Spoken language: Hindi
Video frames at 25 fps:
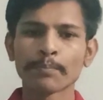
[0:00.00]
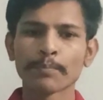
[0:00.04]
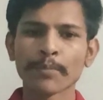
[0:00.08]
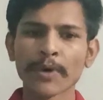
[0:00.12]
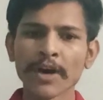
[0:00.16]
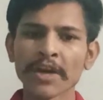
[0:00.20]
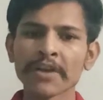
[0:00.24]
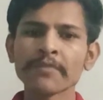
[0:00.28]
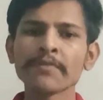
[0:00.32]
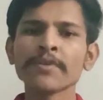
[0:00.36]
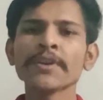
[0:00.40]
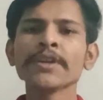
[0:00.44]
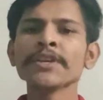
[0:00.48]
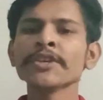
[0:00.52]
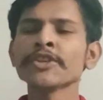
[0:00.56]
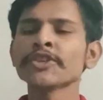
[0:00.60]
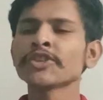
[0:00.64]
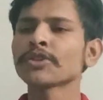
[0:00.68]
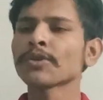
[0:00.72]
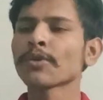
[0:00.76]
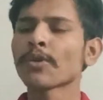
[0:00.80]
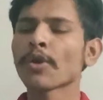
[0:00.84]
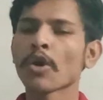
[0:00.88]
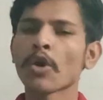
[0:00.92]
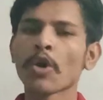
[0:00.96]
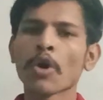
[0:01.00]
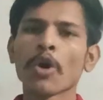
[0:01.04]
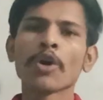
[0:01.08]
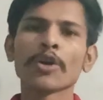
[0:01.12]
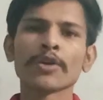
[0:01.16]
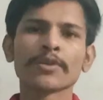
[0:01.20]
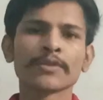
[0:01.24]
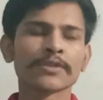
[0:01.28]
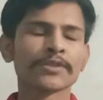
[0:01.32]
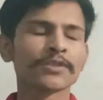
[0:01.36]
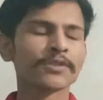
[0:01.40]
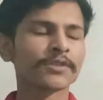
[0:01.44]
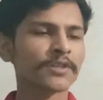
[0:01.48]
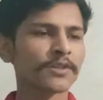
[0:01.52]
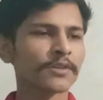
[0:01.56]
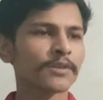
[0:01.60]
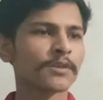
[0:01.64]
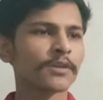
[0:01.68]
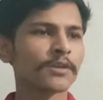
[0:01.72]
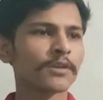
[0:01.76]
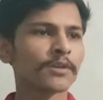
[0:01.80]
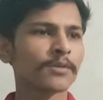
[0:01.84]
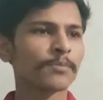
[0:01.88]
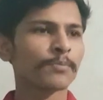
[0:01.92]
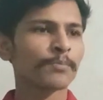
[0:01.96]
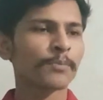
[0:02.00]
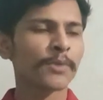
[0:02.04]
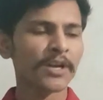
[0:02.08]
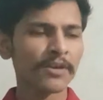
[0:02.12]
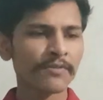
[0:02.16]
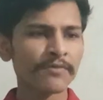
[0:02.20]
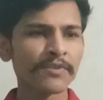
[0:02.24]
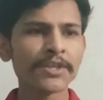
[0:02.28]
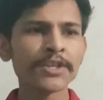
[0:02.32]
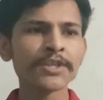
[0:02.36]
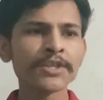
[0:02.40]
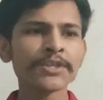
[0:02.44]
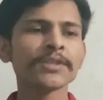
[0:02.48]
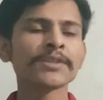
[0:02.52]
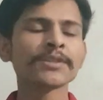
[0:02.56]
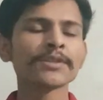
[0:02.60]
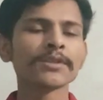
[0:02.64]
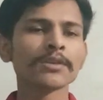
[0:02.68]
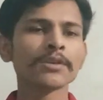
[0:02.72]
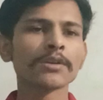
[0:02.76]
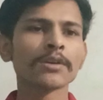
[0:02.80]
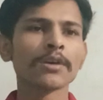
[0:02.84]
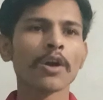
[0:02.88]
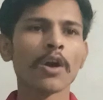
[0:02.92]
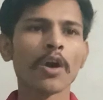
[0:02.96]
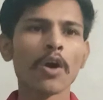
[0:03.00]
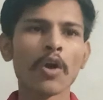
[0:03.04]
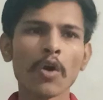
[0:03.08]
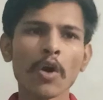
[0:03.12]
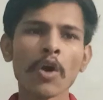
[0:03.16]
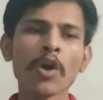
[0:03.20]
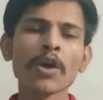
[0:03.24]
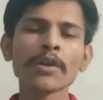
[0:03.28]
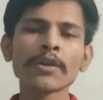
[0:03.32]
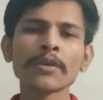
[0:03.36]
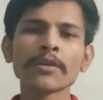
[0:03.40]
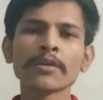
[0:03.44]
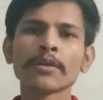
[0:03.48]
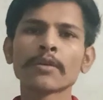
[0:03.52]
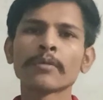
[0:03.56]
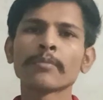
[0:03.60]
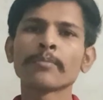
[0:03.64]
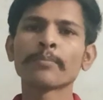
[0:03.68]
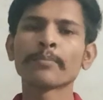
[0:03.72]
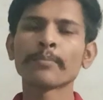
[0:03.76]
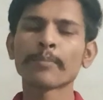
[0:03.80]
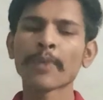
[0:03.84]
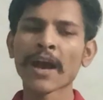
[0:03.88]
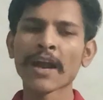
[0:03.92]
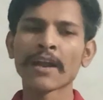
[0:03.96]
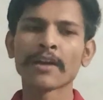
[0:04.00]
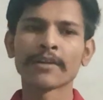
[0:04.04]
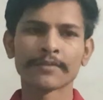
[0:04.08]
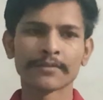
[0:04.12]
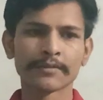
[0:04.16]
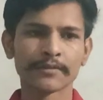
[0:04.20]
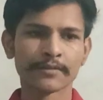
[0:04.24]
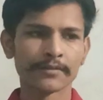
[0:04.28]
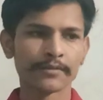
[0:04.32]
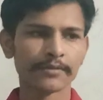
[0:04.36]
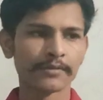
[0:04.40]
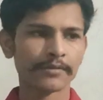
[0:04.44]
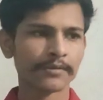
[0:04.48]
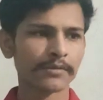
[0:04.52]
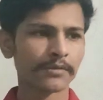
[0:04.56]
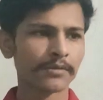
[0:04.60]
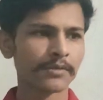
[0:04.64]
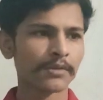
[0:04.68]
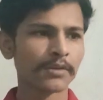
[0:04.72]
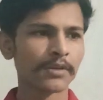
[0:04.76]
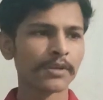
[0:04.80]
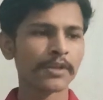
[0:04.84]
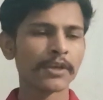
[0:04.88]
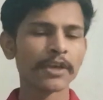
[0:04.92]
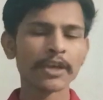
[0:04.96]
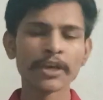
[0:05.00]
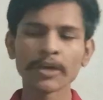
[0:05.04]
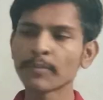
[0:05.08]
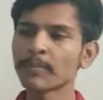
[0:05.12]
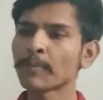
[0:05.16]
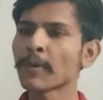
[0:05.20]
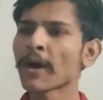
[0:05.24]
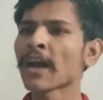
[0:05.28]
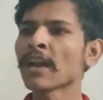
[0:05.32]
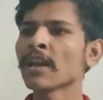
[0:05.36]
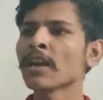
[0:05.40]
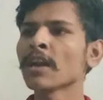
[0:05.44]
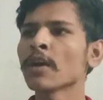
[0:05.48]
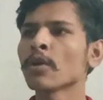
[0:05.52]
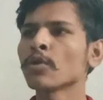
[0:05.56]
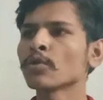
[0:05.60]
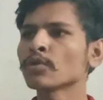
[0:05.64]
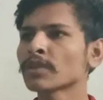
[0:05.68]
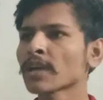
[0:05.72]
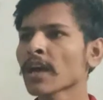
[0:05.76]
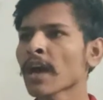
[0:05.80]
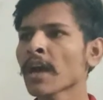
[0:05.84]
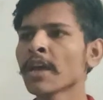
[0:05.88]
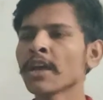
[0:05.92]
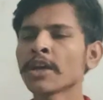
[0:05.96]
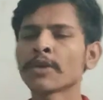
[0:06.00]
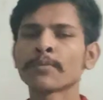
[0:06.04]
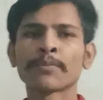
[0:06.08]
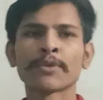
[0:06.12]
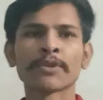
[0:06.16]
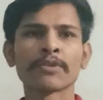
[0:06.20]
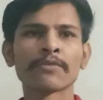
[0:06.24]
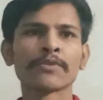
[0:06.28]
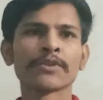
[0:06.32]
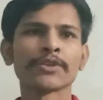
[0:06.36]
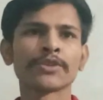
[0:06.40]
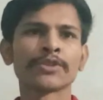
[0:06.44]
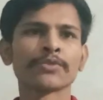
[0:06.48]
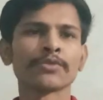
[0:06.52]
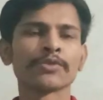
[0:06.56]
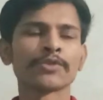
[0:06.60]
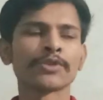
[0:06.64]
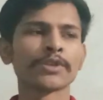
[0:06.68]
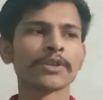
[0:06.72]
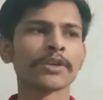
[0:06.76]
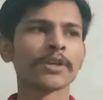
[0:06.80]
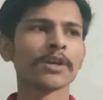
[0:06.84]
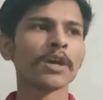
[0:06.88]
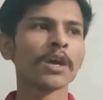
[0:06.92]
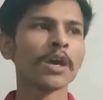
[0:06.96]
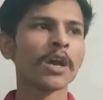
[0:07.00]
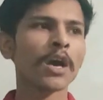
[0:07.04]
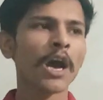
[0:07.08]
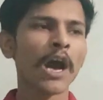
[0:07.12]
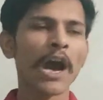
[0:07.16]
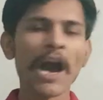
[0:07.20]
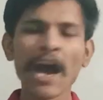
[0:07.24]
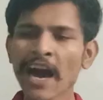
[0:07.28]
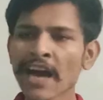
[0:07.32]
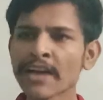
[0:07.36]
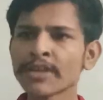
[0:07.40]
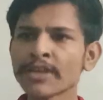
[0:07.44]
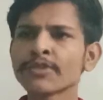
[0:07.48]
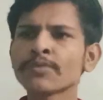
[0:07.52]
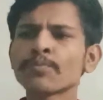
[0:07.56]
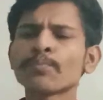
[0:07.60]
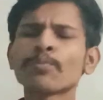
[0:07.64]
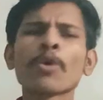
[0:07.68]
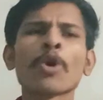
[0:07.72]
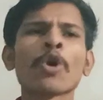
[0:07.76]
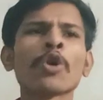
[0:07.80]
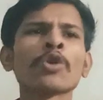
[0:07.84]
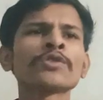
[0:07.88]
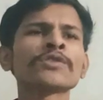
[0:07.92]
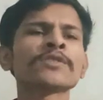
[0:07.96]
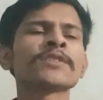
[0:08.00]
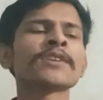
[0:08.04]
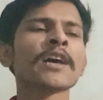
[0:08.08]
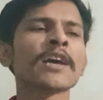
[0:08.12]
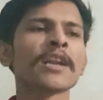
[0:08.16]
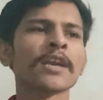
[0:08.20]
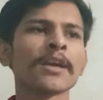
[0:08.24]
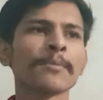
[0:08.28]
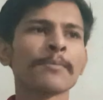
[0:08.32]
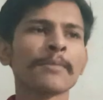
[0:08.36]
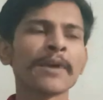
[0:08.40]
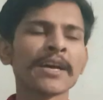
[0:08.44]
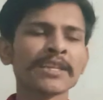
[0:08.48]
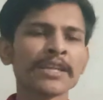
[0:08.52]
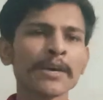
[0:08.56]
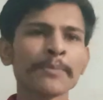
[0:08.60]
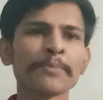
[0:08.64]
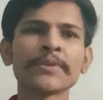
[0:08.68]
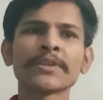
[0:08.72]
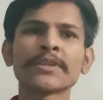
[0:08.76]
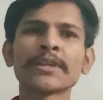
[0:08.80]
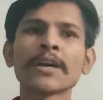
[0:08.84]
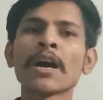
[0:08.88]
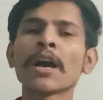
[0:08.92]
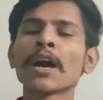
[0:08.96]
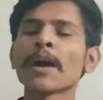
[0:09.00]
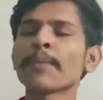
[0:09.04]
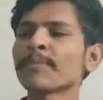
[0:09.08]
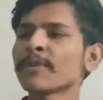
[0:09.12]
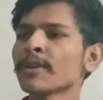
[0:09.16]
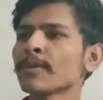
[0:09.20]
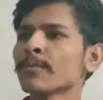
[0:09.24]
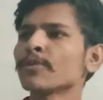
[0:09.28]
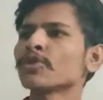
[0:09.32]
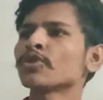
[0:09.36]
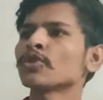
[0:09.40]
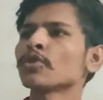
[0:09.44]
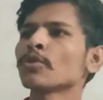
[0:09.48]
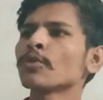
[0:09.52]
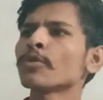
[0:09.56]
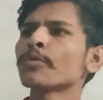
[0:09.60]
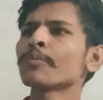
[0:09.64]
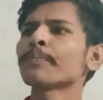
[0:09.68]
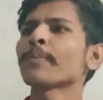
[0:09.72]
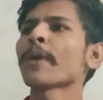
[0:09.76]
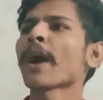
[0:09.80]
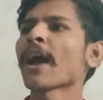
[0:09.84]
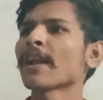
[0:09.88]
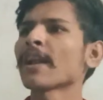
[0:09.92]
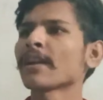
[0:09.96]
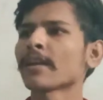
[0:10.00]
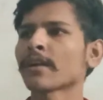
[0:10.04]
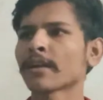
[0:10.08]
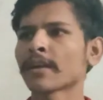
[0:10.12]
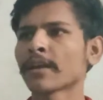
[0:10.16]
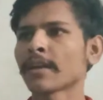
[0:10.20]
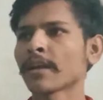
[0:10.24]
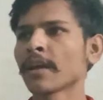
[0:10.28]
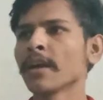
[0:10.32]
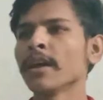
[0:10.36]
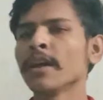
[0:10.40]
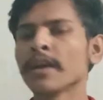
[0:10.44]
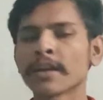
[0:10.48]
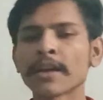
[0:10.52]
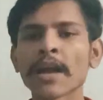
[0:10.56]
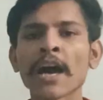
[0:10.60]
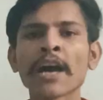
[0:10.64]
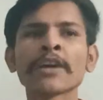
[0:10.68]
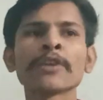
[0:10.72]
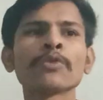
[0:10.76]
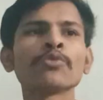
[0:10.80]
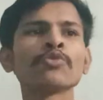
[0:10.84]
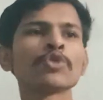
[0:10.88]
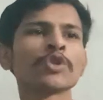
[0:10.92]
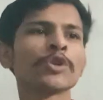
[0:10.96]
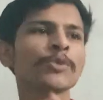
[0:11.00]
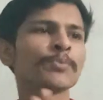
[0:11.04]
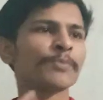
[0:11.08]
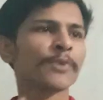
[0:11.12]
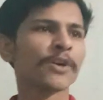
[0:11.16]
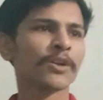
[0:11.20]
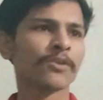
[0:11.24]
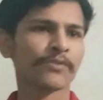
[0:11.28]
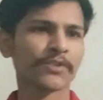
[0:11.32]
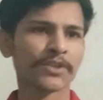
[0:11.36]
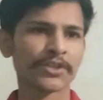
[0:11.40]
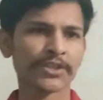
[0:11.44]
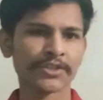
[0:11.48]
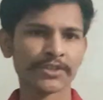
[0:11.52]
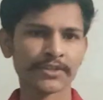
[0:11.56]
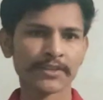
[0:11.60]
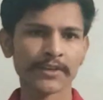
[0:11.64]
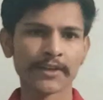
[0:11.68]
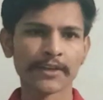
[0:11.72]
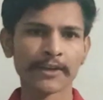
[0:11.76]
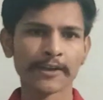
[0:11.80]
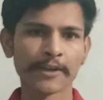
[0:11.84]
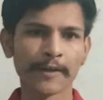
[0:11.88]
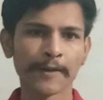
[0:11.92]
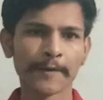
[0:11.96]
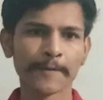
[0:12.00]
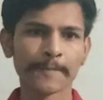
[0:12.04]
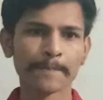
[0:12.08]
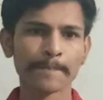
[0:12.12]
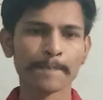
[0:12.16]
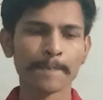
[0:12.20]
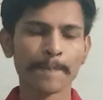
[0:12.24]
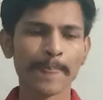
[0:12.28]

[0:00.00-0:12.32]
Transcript: परवरिश और स, परवरिश और पालन एक पालना होता है एक परवरिश होती है आज बहुत सारे माता पिता अपने बच्चों को पाल रहे हैं ना कि उनकी परवरिश कर रहे हैं